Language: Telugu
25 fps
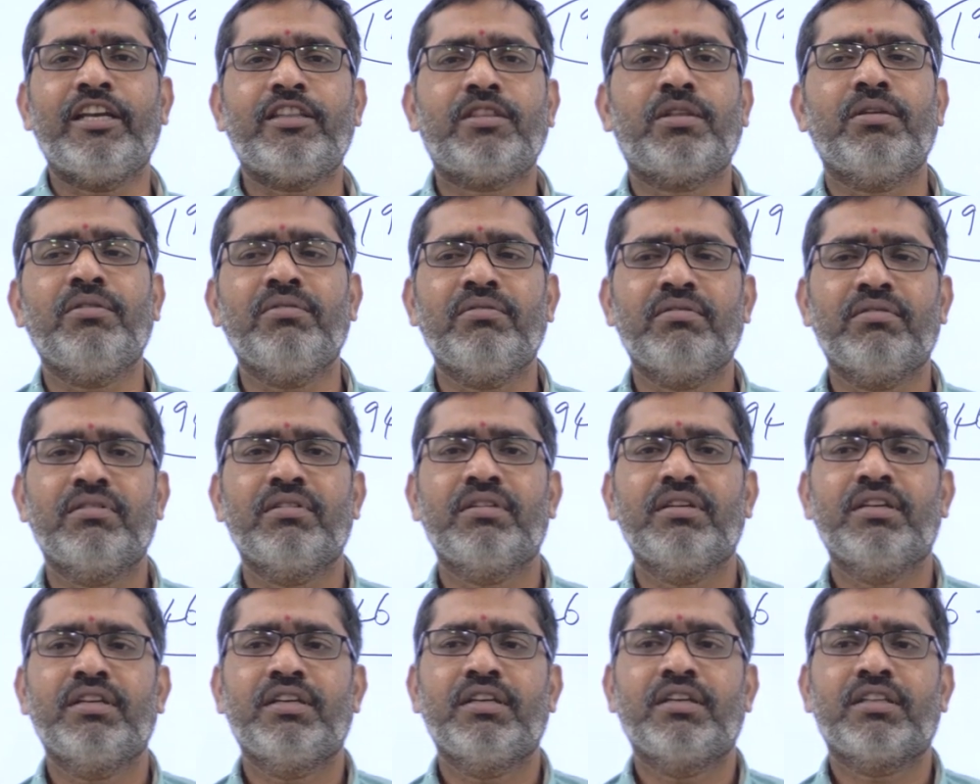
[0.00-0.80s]
రైతులు
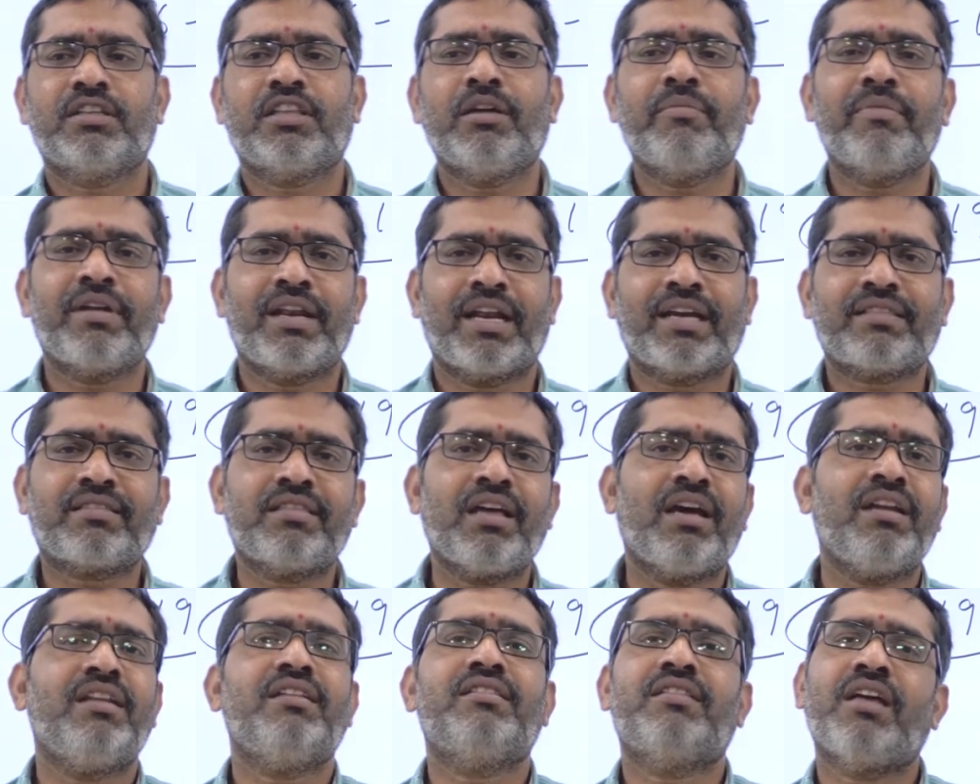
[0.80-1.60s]
తమ
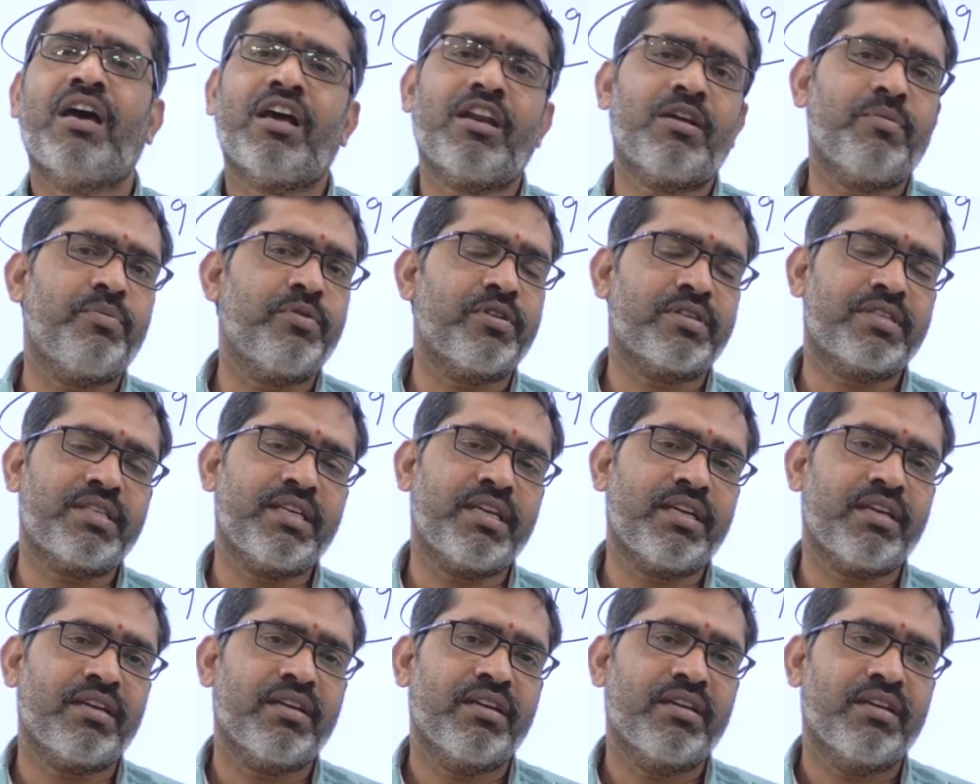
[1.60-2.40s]
రక్తాన్ని
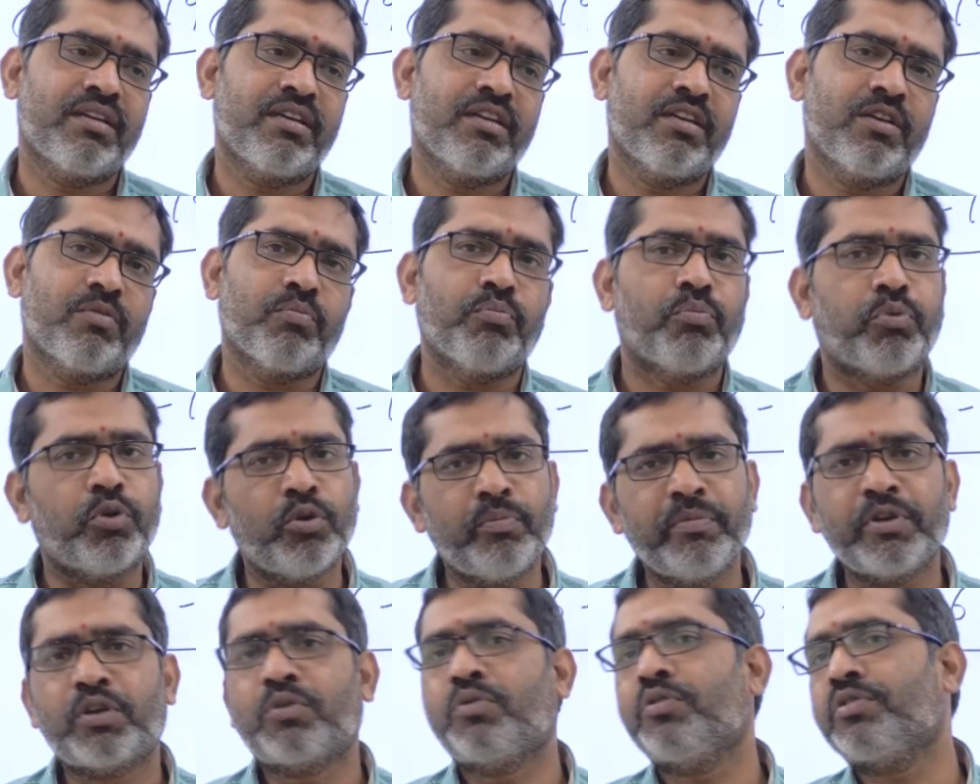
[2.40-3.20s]
ధారబోసి
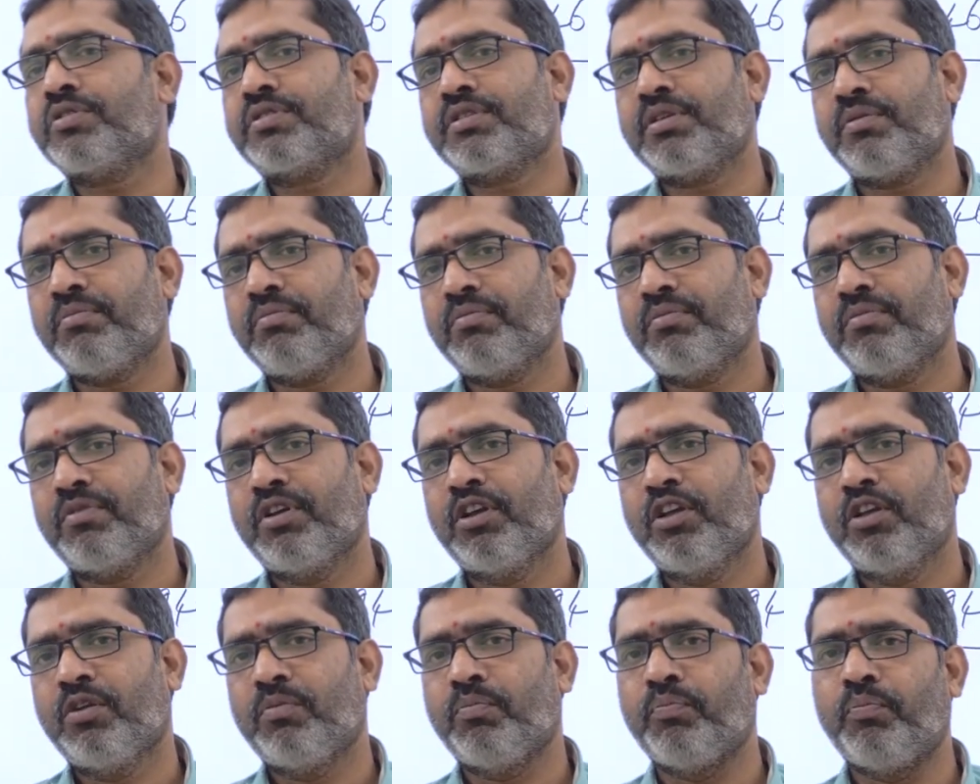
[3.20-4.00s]
భూమి కోసం
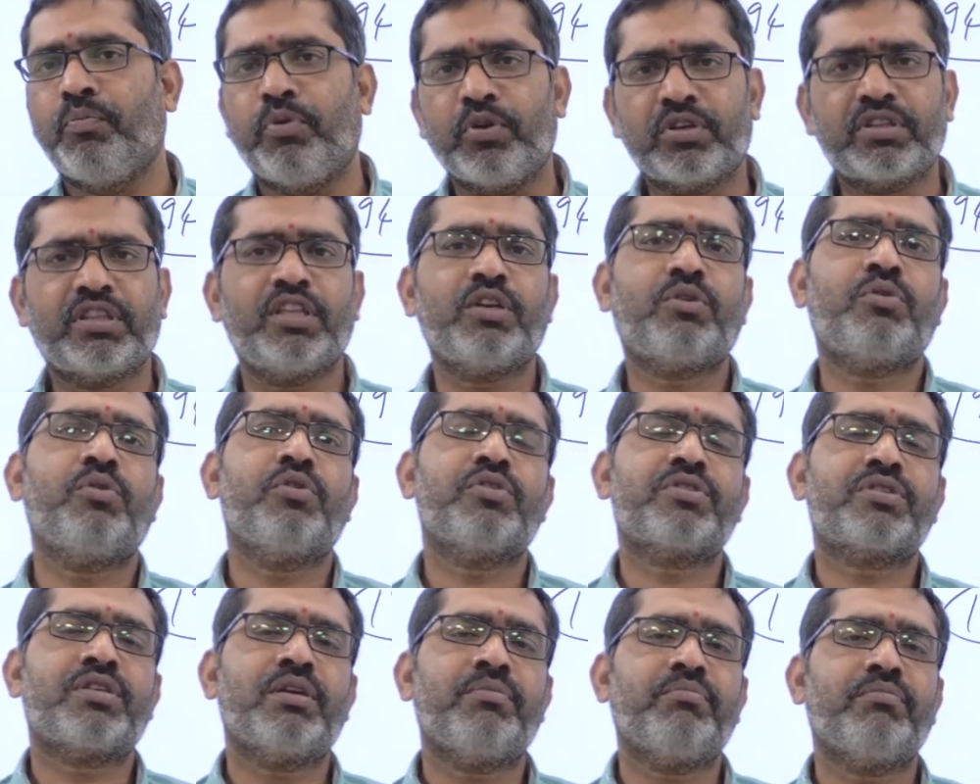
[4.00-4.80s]
భుక్తి
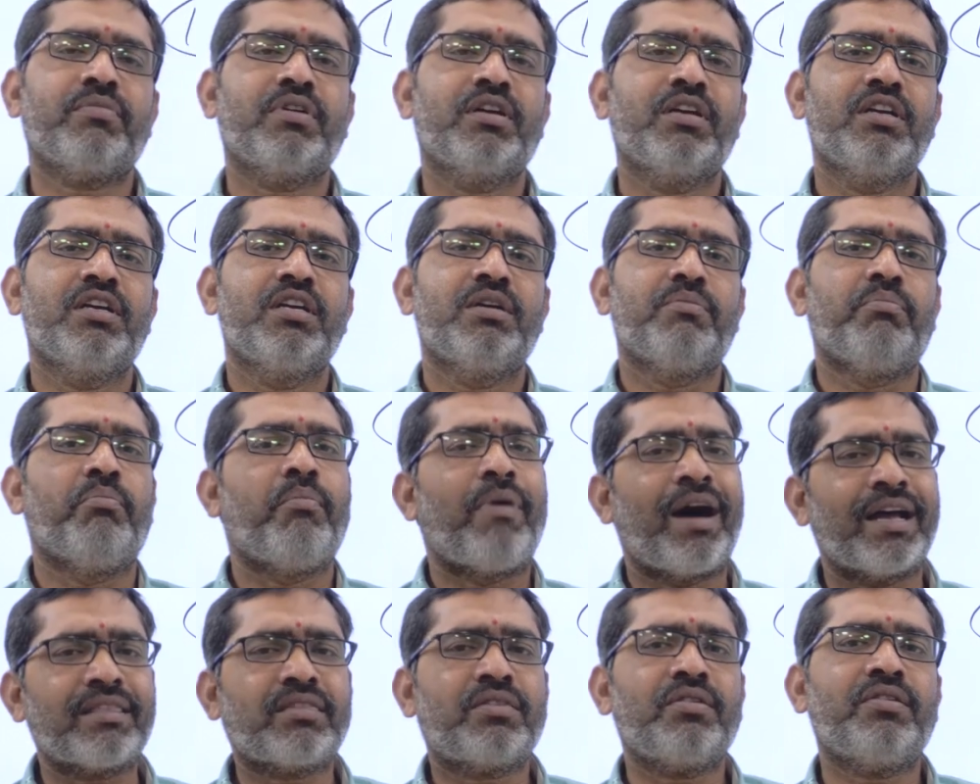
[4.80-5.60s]
కోసం
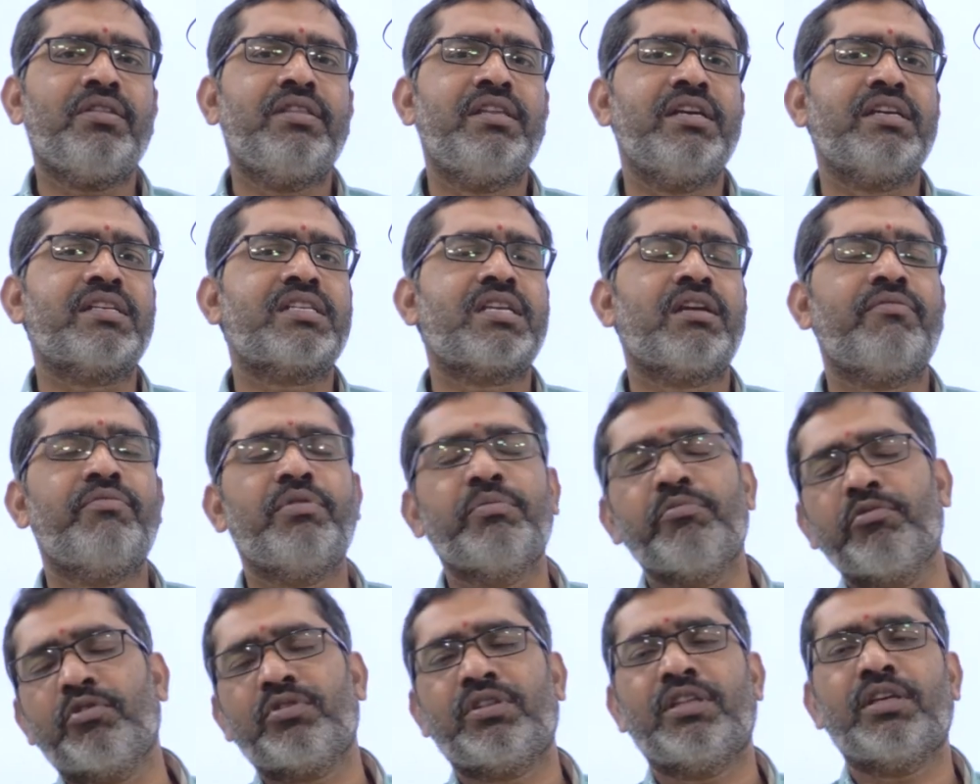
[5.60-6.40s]
మాతృదేశ
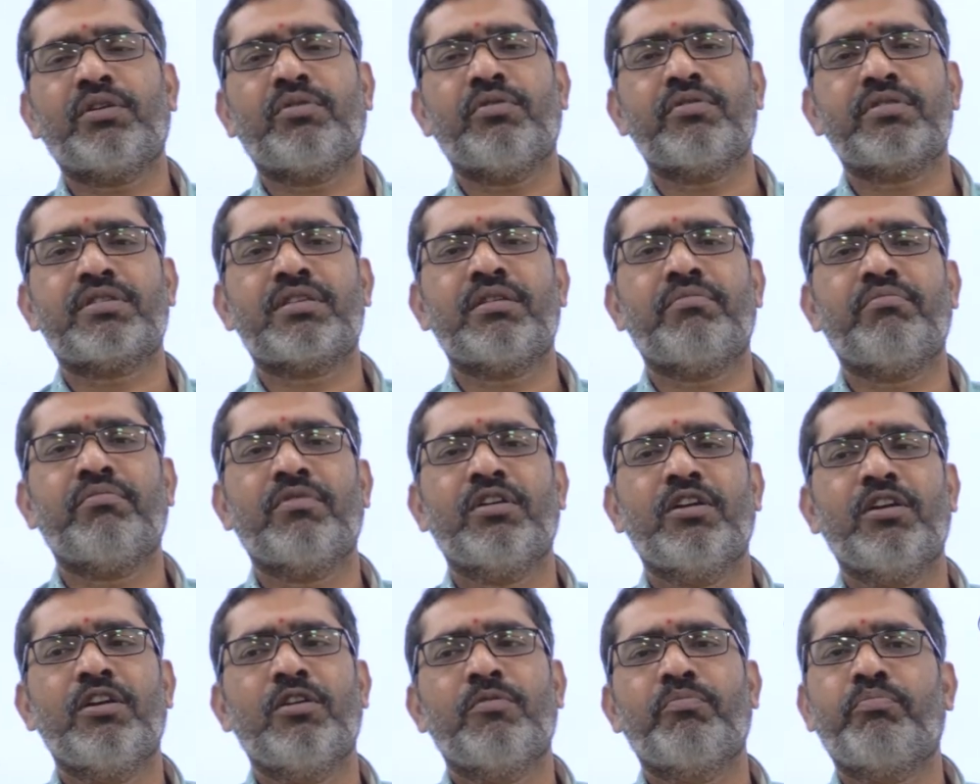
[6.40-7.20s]
విముక్తి కోసం
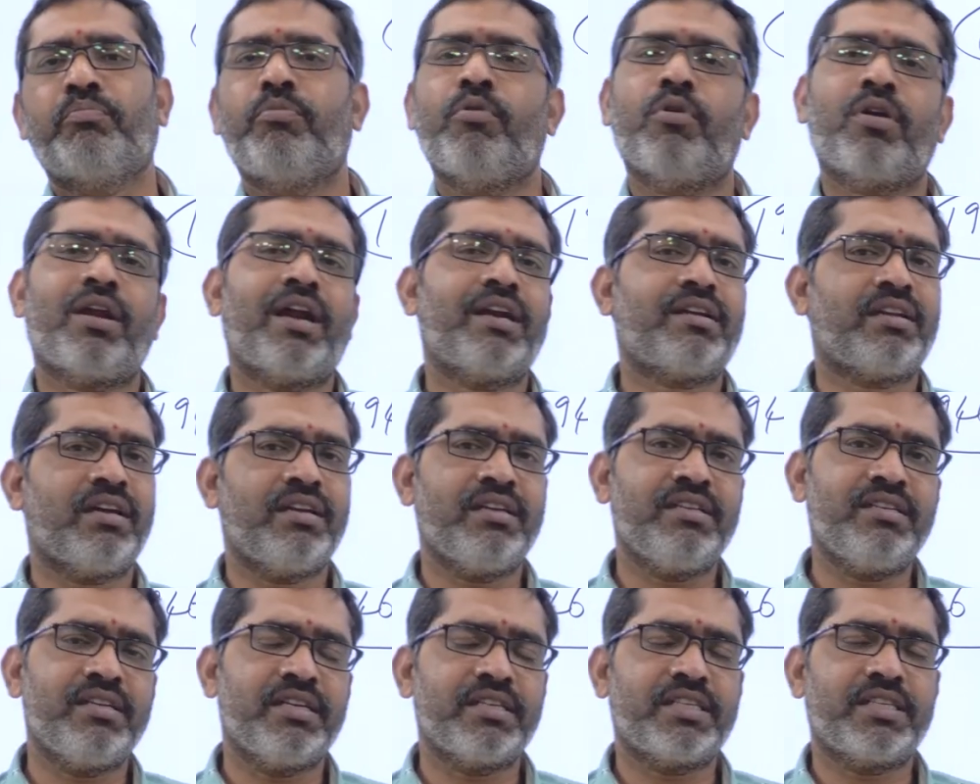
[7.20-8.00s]

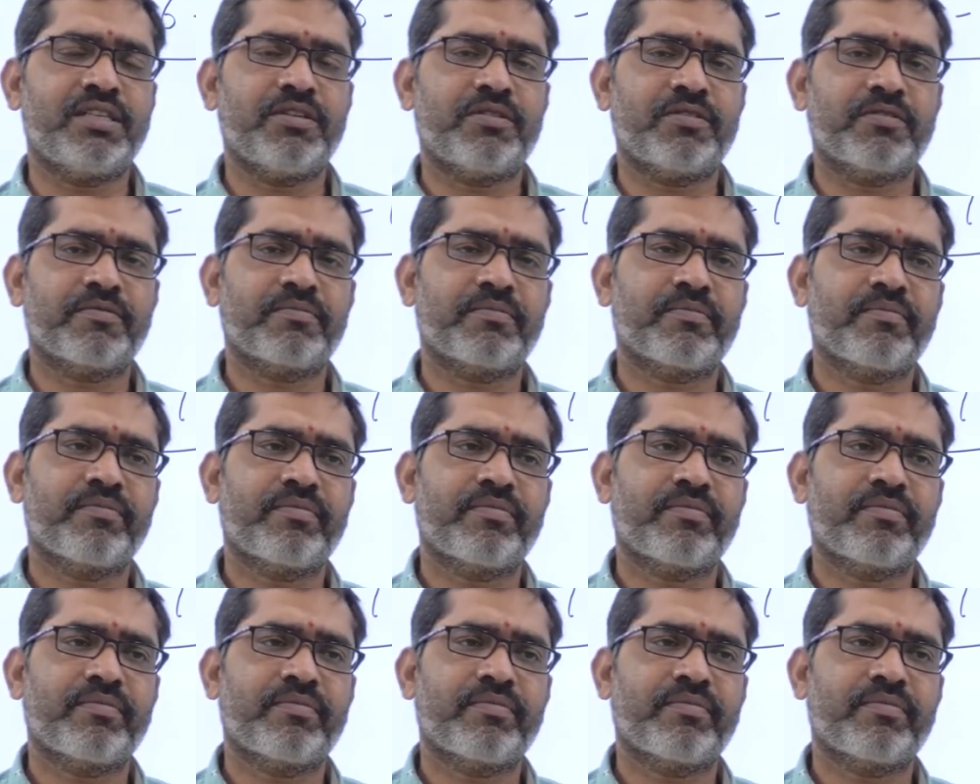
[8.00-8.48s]
పోరాటాన్ని చేశారు